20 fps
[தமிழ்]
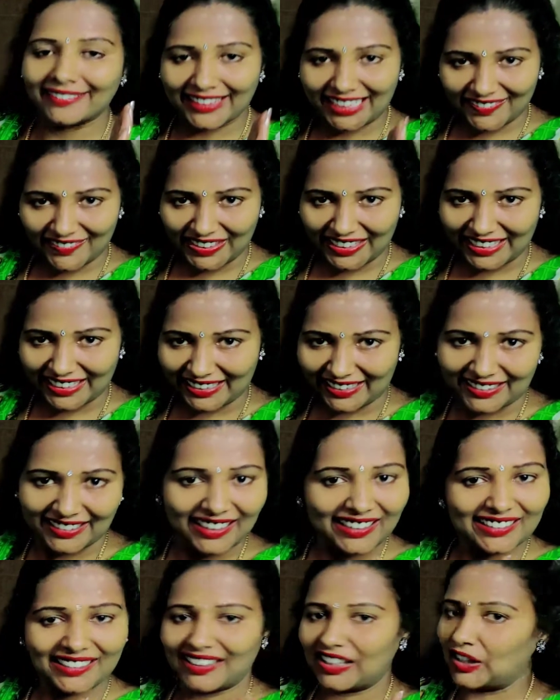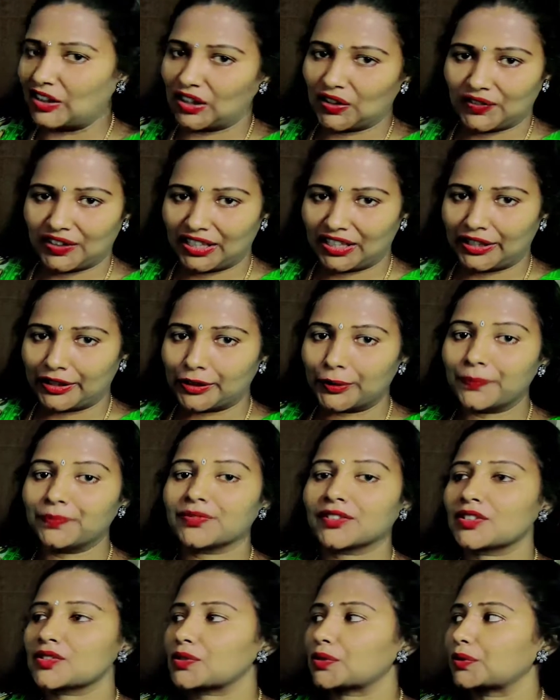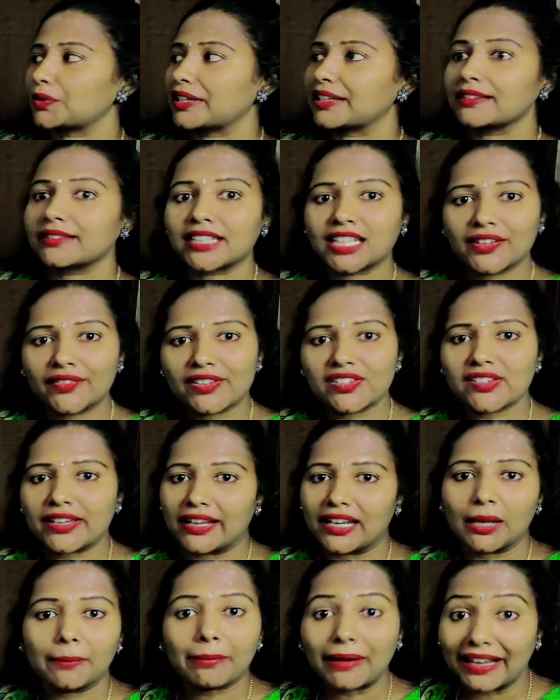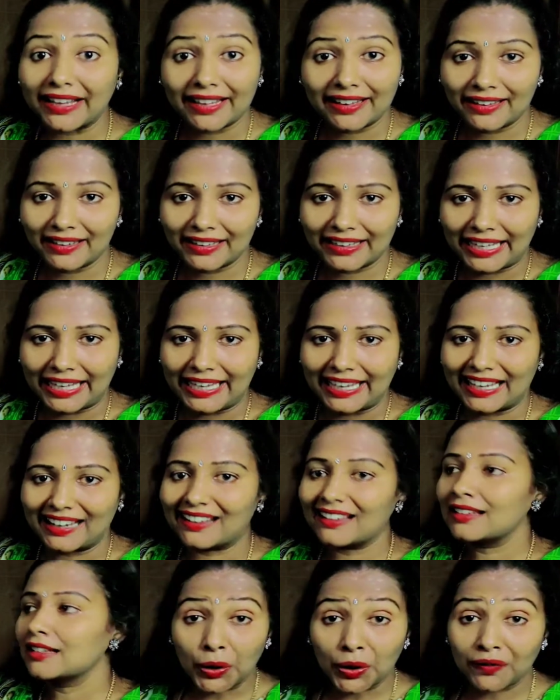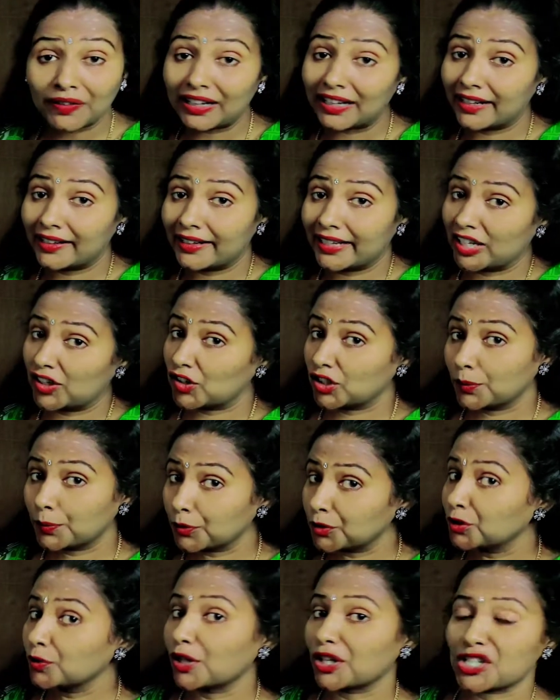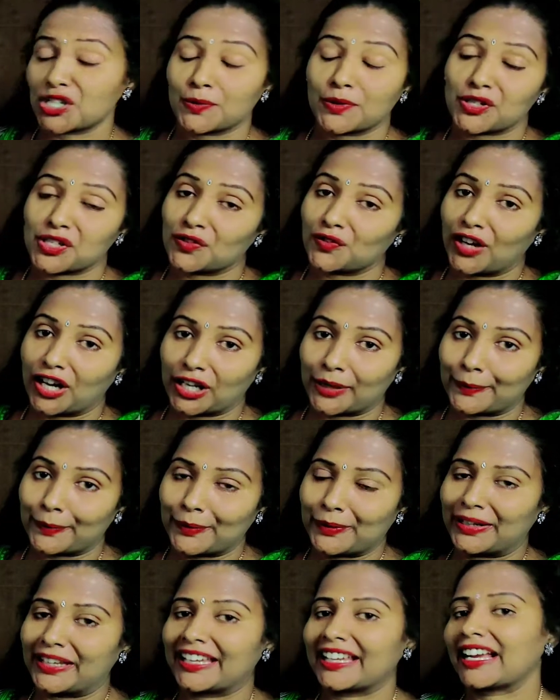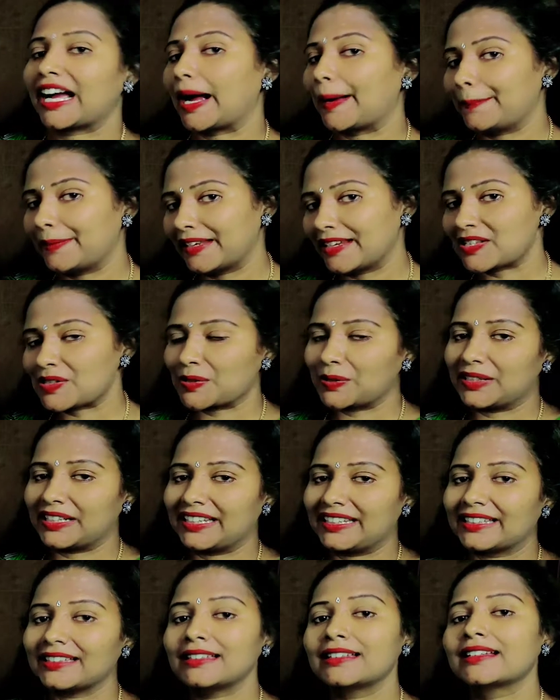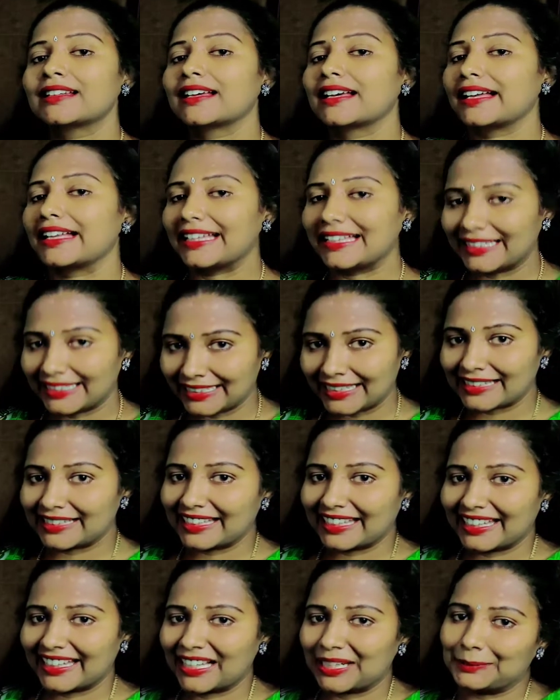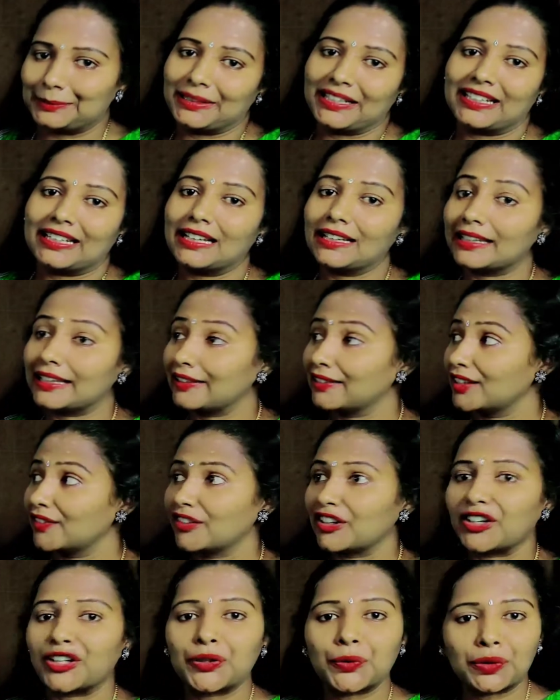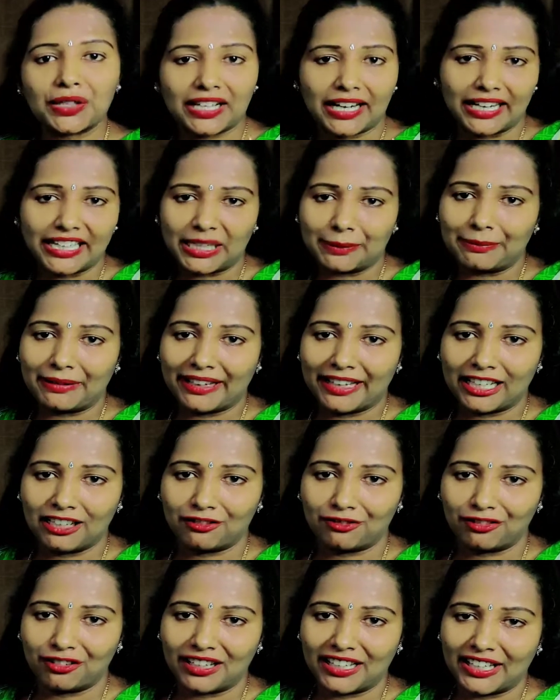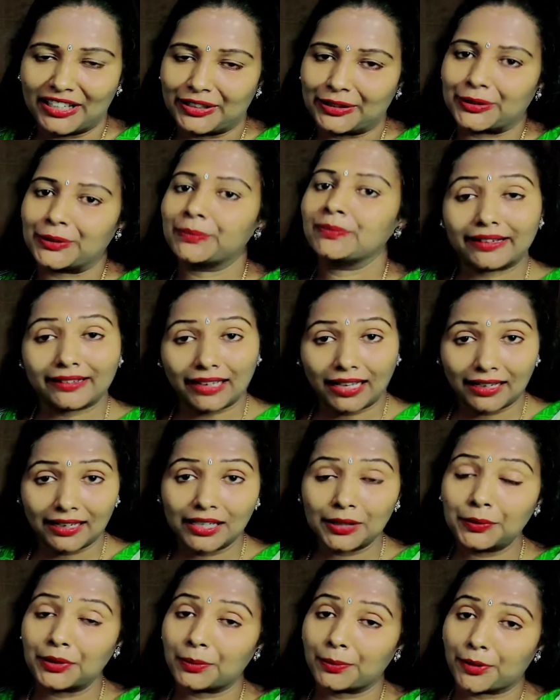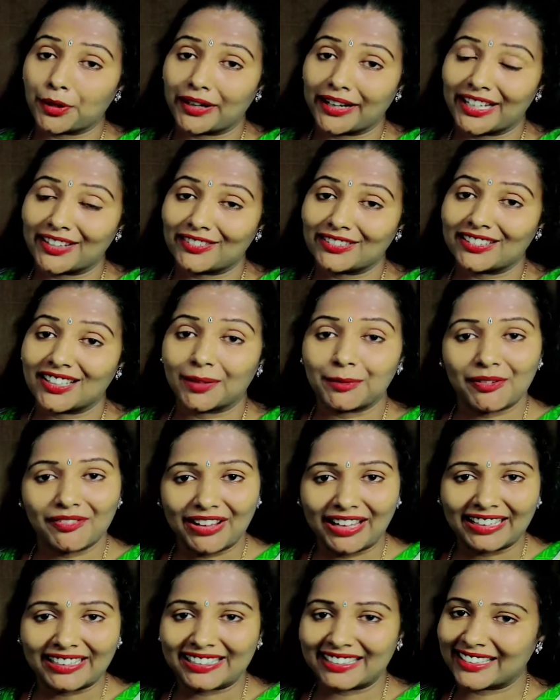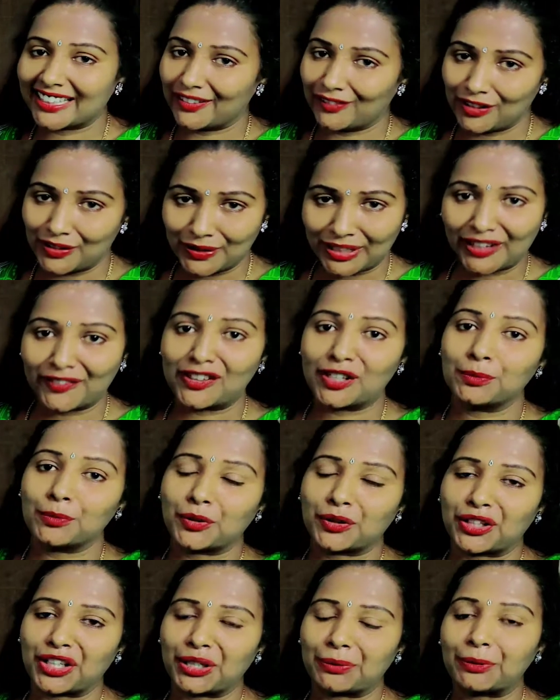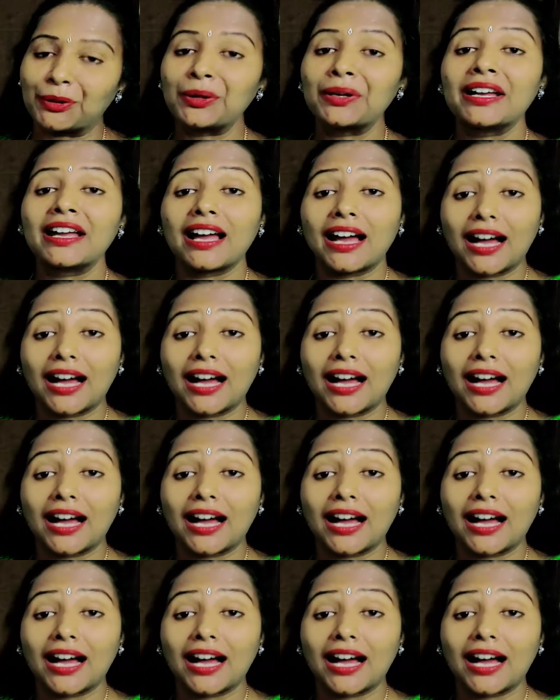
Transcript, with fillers: தெரிவிக்கிறது தான் இந்த வீடியோ ஸோ இதை தெரிவித்து என்ன பயன்னு கேட்கலாம் ஒருவேளை நீங்கள் வந்து புது வாஷிங் மிஷின் வாங்க போகிறீங்க அப்படின்னு சொல்லிட்டு இருந்தீங்க அப்படின்னா இந்த வீடியோ உங்களுக்கு கண்டிப்பாக ஹெல்ப்ஃபுல்லாக இருக்கும் நல்ல ஒரு ப்ராடக்ட் வந்து நம்ம வாங்குறது எவ்வளோக்கு எவ்வளோ முக்கியமோ